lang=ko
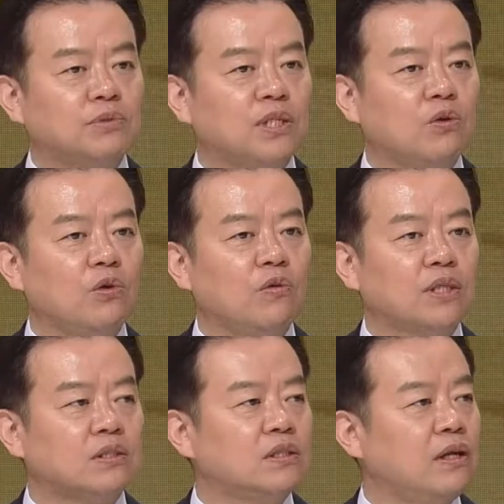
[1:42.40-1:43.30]
부작용이
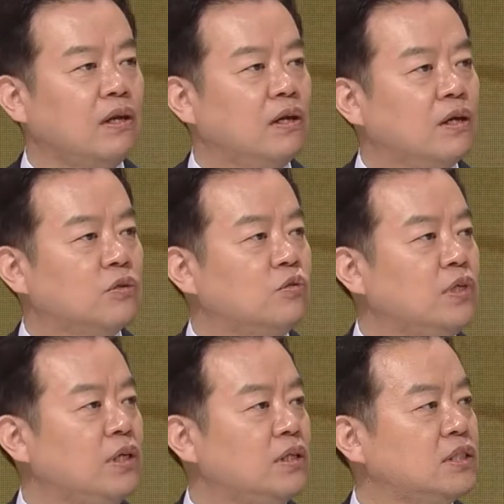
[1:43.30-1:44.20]
왔을 때
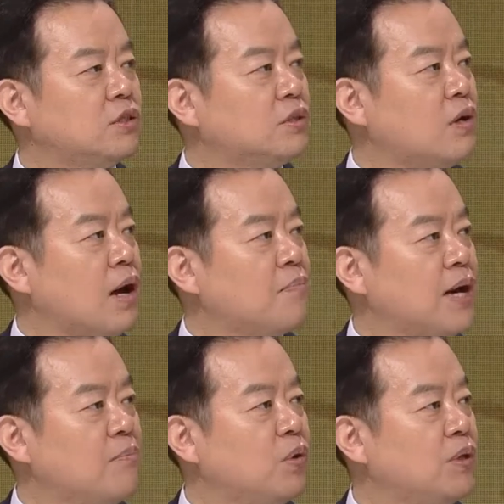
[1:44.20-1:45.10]
눈이 쉬어서
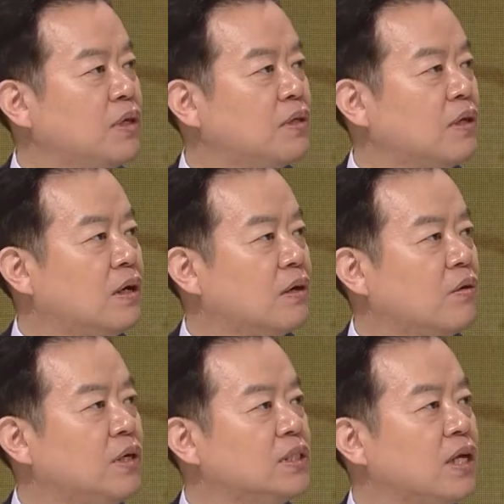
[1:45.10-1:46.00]
앞이 안 보인다든가
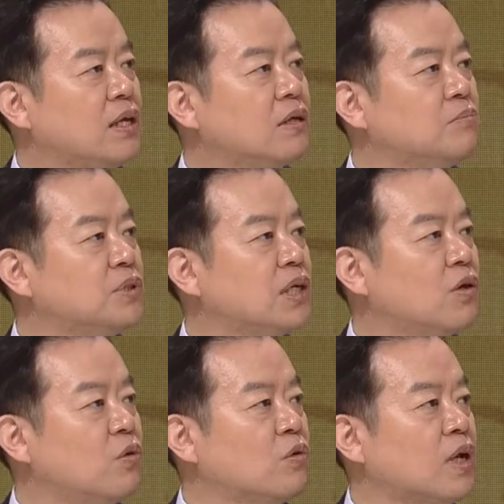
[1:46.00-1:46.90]
굉장히 큰
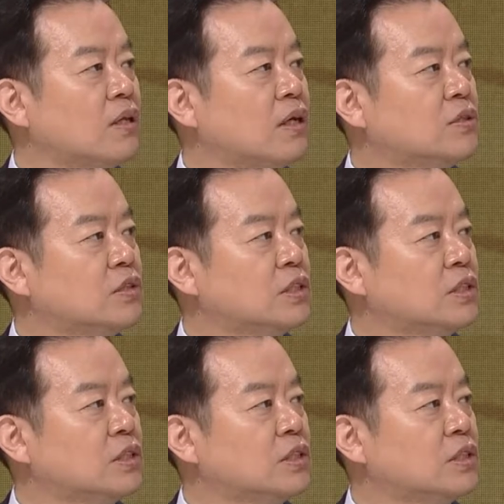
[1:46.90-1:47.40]
부작용으로 나타날 수